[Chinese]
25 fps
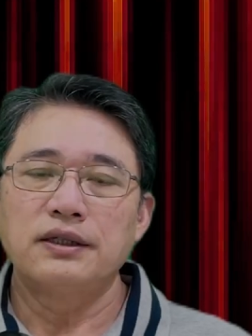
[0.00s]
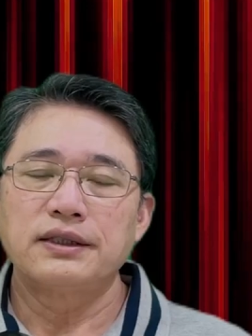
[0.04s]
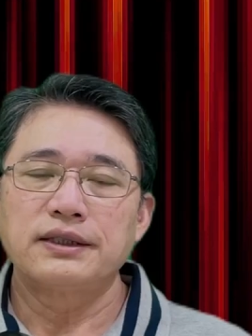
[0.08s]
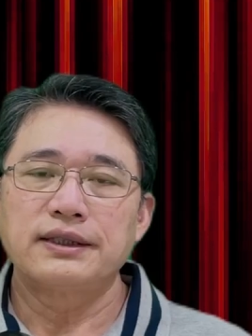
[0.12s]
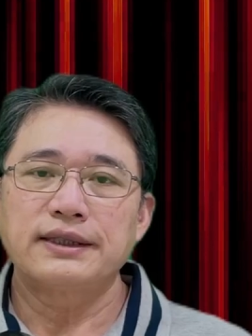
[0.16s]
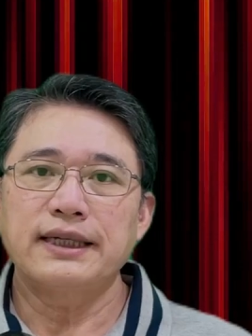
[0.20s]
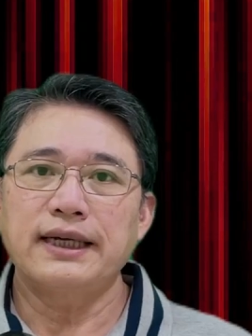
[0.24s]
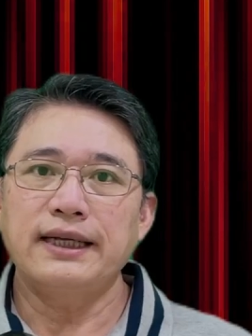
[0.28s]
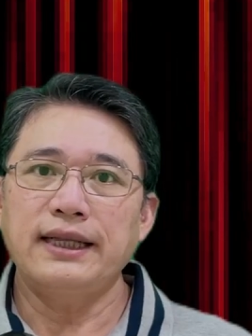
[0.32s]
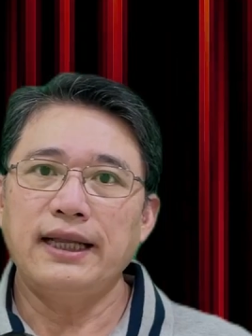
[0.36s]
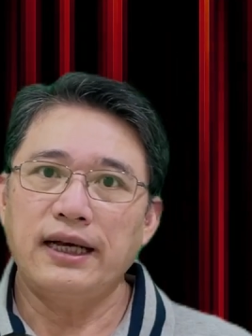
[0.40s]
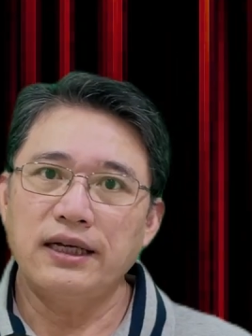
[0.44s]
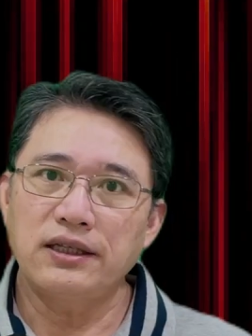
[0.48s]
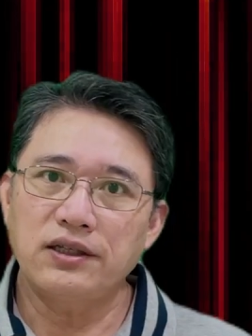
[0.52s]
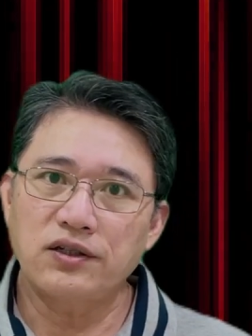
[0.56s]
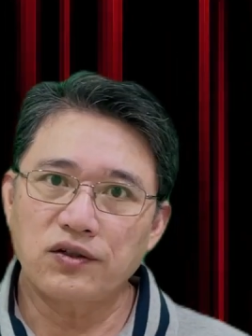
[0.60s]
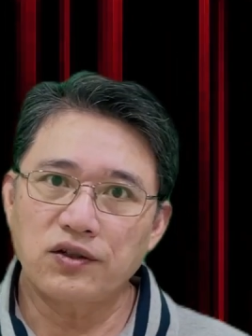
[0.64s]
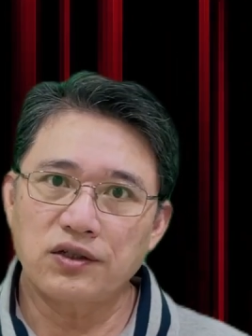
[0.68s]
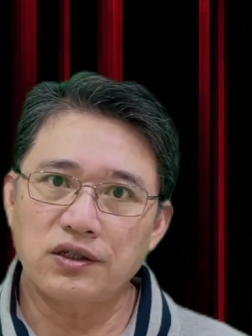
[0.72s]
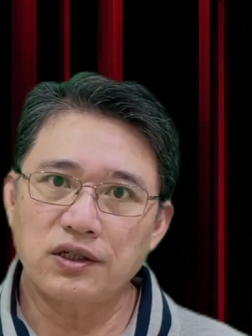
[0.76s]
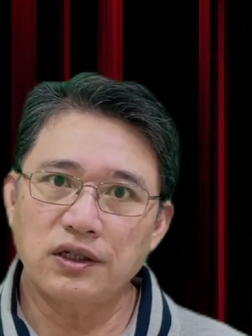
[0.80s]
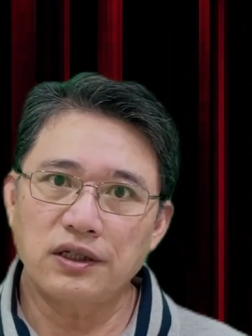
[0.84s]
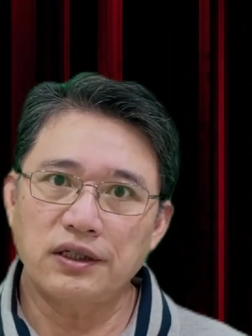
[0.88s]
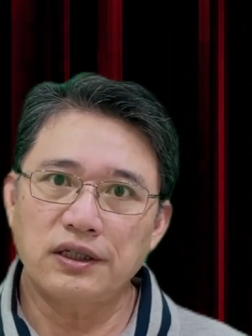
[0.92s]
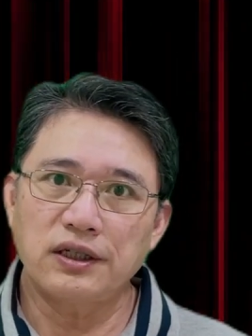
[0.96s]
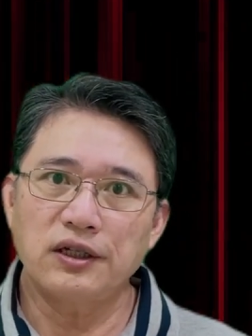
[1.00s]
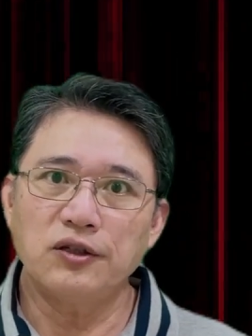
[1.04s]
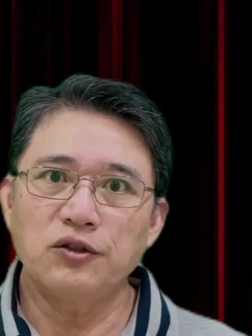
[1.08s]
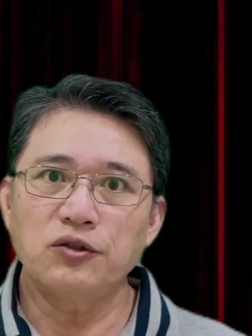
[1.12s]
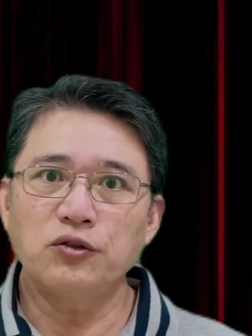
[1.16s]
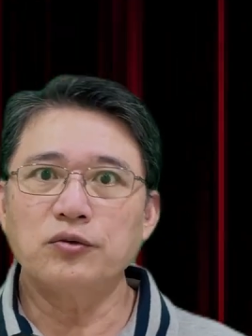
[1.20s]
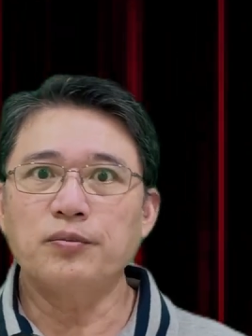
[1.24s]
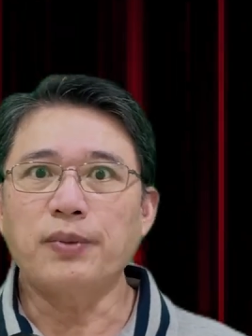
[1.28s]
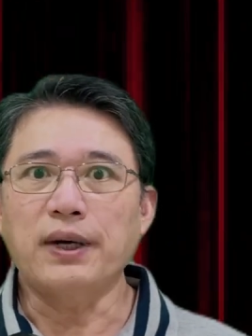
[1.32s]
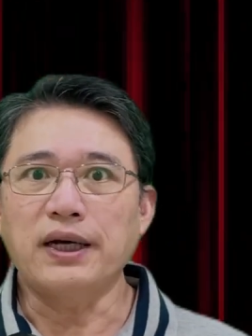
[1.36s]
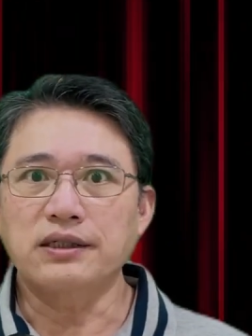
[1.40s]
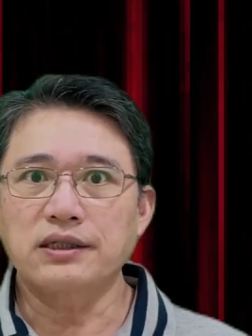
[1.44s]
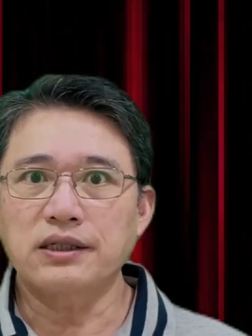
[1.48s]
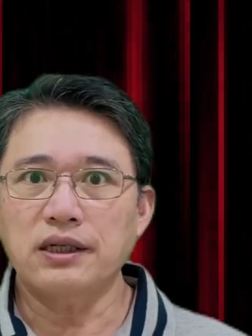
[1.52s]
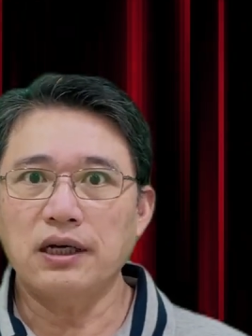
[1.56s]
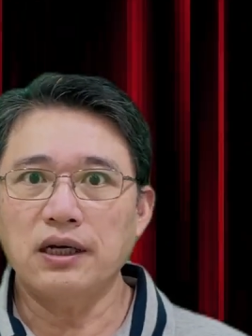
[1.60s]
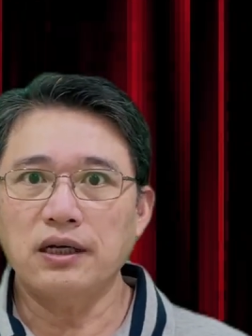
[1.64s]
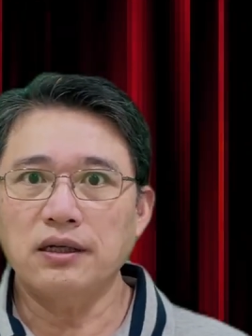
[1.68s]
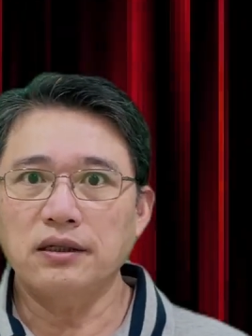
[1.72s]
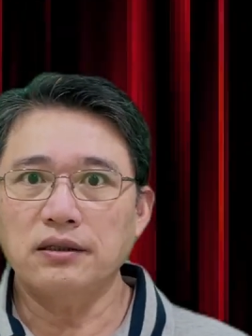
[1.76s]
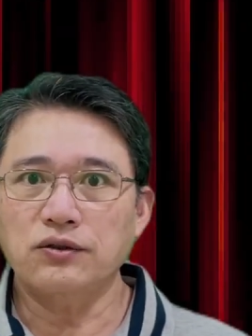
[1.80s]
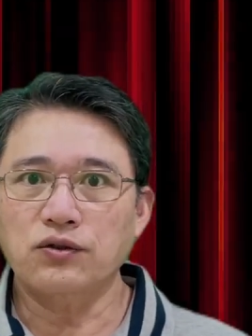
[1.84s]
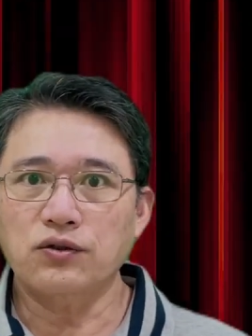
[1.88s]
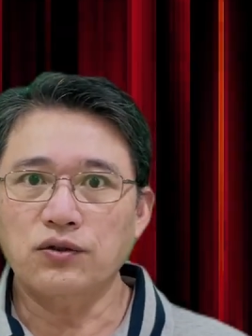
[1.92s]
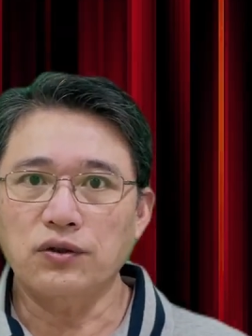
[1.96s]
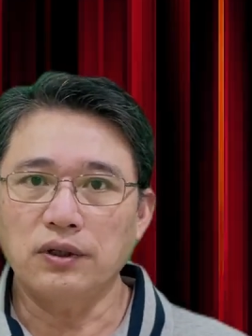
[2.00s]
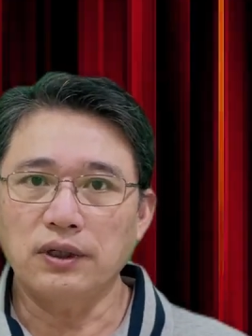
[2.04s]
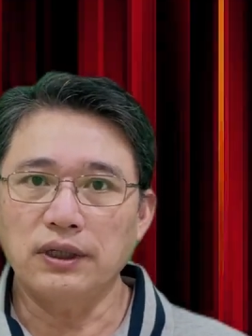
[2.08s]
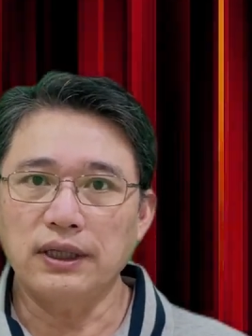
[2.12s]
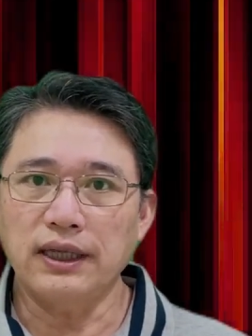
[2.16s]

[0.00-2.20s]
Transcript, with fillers: 再来就是电路板上所